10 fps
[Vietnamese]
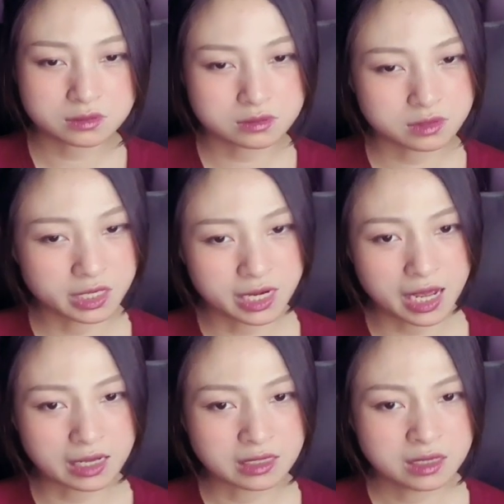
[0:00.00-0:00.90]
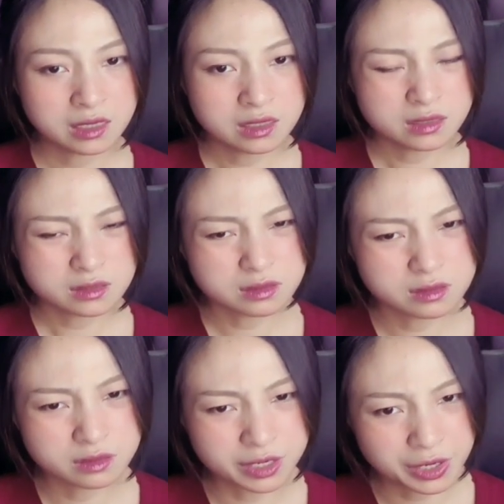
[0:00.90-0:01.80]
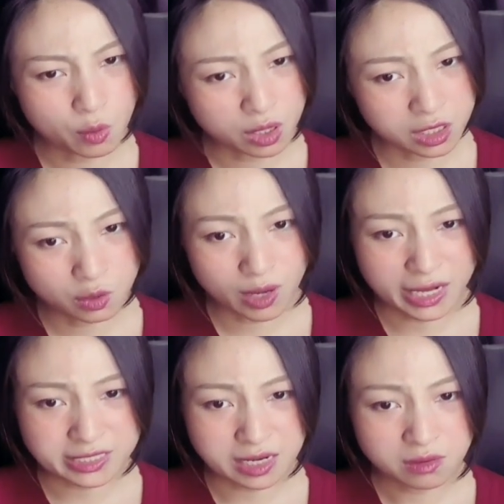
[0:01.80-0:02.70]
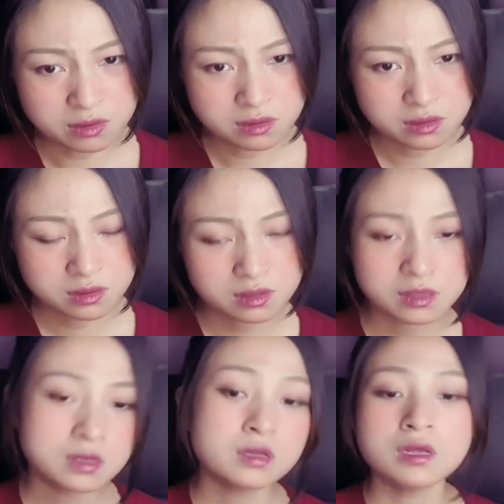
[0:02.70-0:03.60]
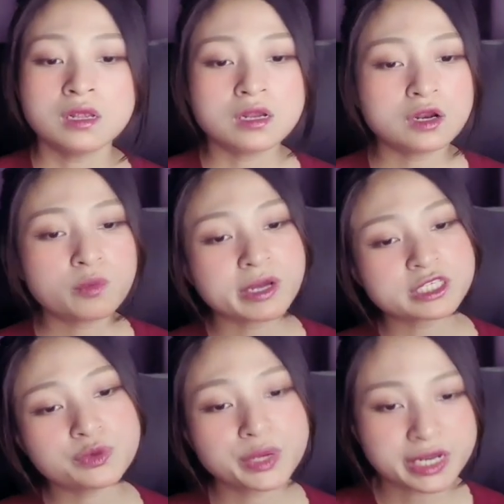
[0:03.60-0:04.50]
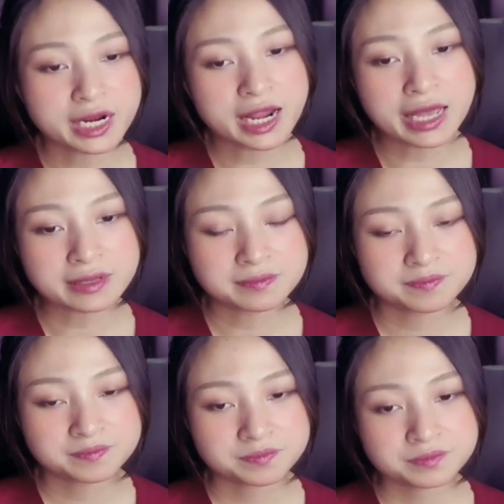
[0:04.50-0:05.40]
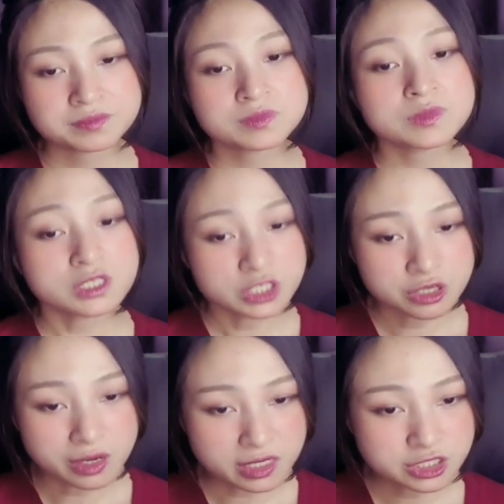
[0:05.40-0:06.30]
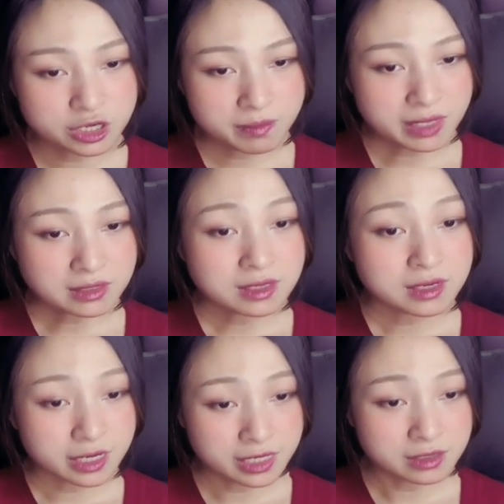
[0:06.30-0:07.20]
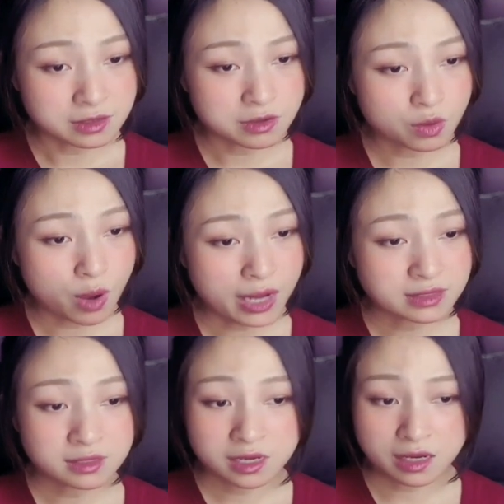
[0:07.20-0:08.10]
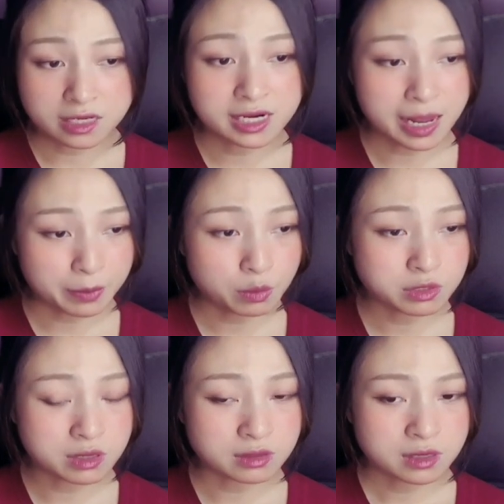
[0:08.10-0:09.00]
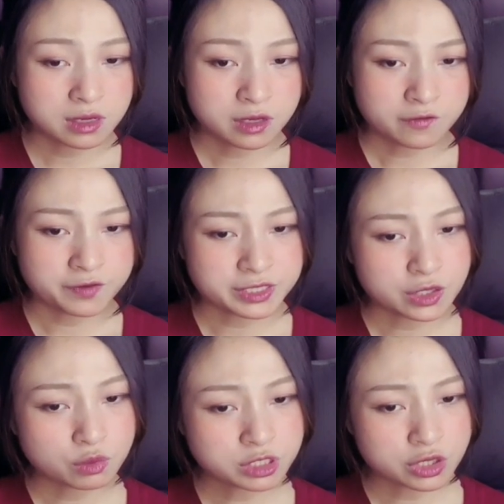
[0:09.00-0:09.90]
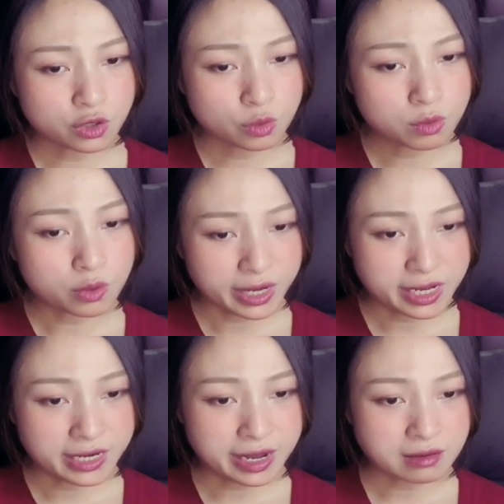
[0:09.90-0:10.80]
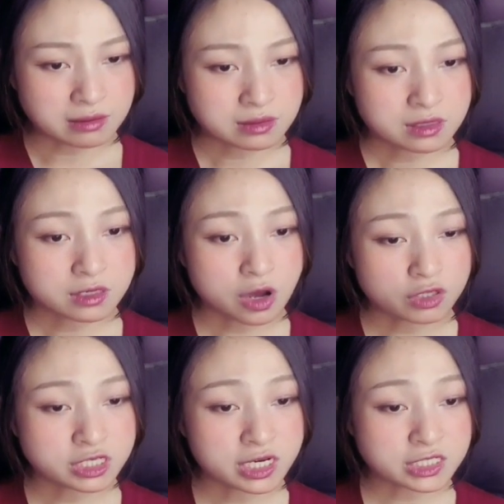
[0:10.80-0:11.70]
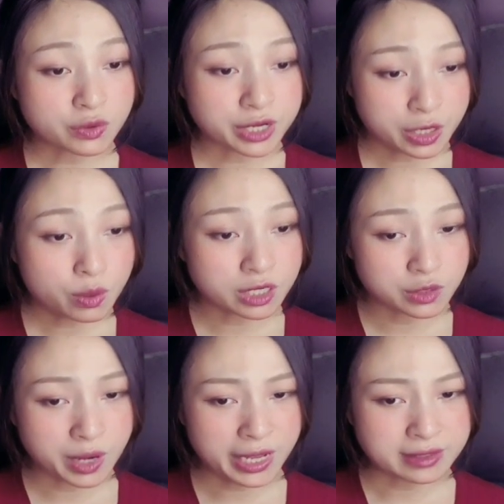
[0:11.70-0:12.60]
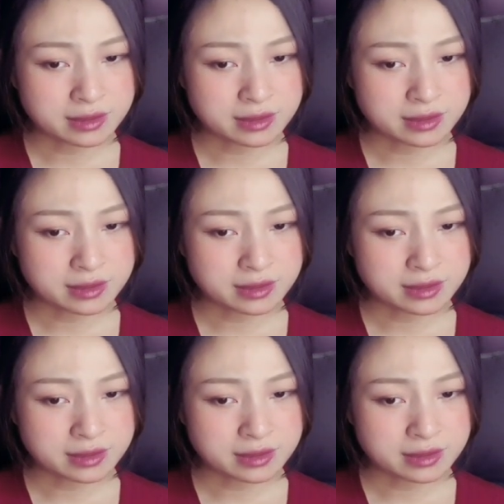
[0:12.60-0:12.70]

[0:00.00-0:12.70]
đây là đế quân lưu lại sao lông mày trương huyền nhăn lại trưởng ấn trước mắt lấy lực lượng của hắn khẳng định làm không được vậy thì cũng chỉ có đúng một loại khả năng đó chính là do đế quân lưu lại